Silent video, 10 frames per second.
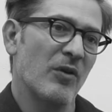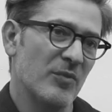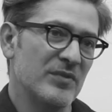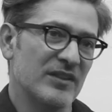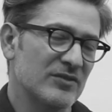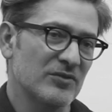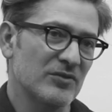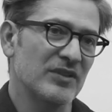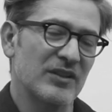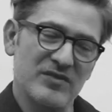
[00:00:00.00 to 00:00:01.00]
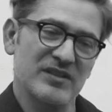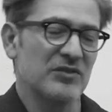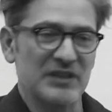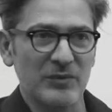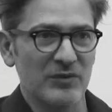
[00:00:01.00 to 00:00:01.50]
abbiamo combinato noi, cosa
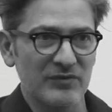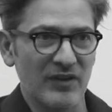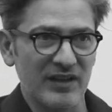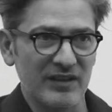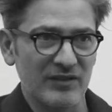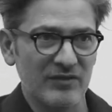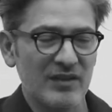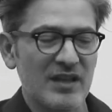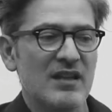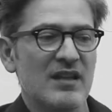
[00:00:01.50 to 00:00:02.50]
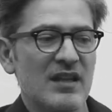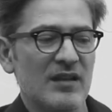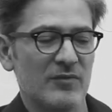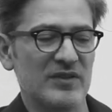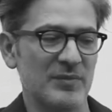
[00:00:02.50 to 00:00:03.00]
non devono fare. No?
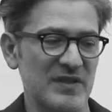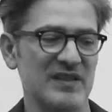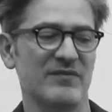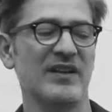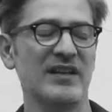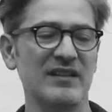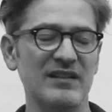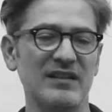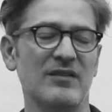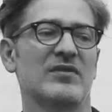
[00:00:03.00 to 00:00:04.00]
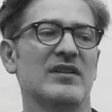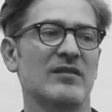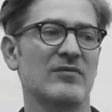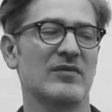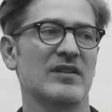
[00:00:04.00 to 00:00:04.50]
Quindi preservare la, quella,
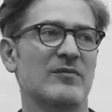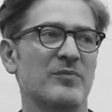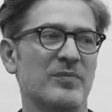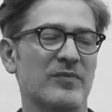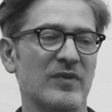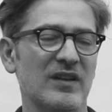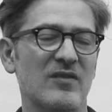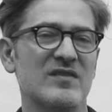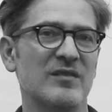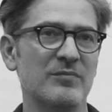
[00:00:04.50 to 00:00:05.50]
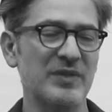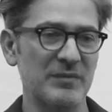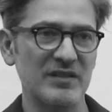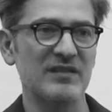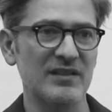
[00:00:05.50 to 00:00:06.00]
quel, quella cosa
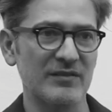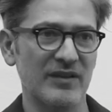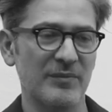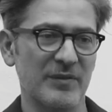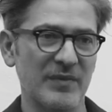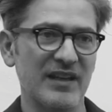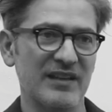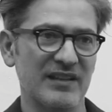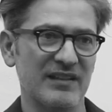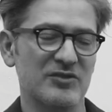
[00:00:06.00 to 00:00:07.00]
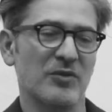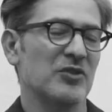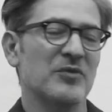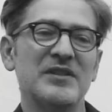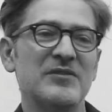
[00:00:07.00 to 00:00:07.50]
primitiva, per me era, cioè
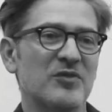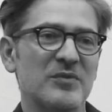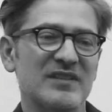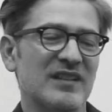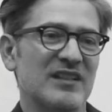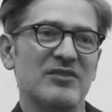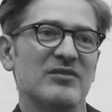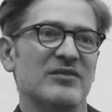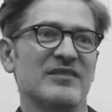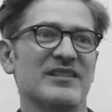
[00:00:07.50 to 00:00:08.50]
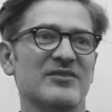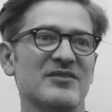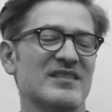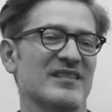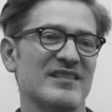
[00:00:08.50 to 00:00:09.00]
quando vedo i documentari io eh,
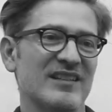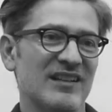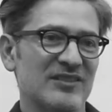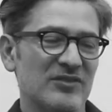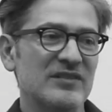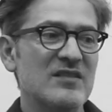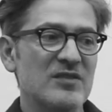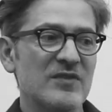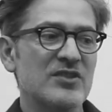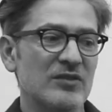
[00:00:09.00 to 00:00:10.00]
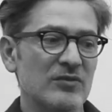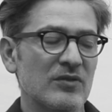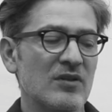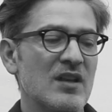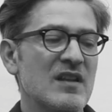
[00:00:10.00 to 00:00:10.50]
estasiato, adesso invece
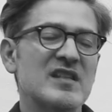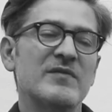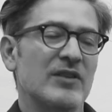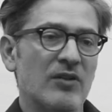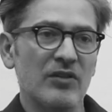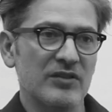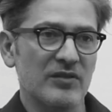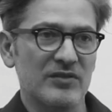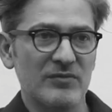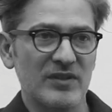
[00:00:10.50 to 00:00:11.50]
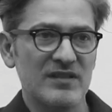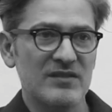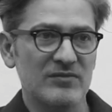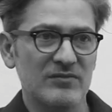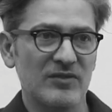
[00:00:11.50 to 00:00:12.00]
loro si vergognano di
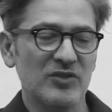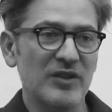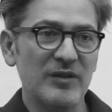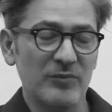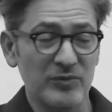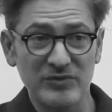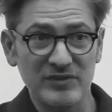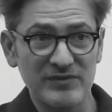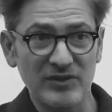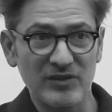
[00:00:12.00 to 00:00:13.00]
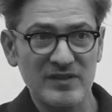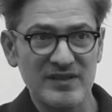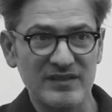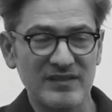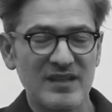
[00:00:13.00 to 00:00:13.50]
questo, quando è un punto di
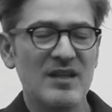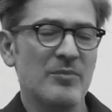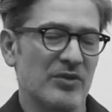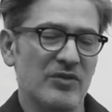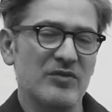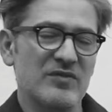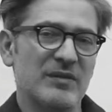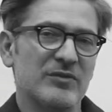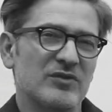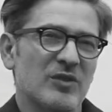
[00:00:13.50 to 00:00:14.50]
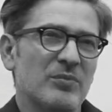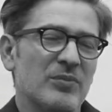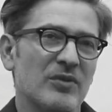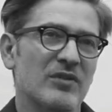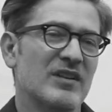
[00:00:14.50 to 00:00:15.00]
forza, però noi siamo
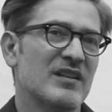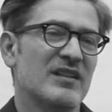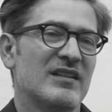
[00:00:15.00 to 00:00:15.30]
troppo,